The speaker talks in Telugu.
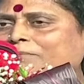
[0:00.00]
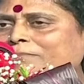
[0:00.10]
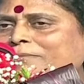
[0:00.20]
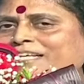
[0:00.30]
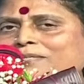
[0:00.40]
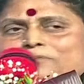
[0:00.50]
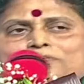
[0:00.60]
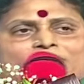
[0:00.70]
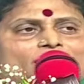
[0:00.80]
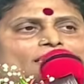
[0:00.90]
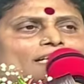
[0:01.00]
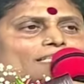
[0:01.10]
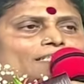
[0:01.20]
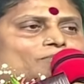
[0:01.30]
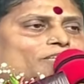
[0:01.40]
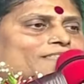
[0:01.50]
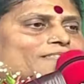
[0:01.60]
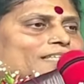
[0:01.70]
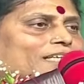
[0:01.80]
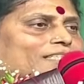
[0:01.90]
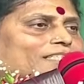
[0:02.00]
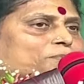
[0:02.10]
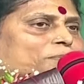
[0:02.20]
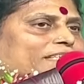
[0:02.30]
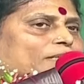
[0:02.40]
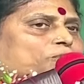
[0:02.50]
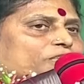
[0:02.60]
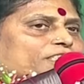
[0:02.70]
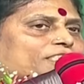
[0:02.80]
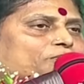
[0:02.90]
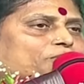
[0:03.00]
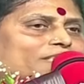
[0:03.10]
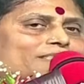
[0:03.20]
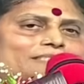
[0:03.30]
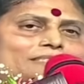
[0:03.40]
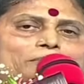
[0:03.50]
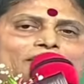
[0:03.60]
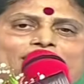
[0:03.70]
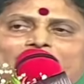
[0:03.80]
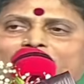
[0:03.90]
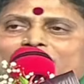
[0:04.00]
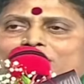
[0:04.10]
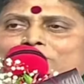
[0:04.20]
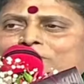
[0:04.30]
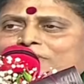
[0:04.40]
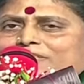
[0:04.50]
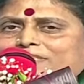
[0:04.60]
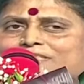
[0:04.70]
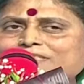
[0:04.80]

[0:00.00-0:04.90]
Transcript: అభిమానం నుంచి వైఎస్ఆర్ కాంగ్రెస్ పార్టీ పుట్టిందని కూడా మీకు అందరికీ చెప్తున్నా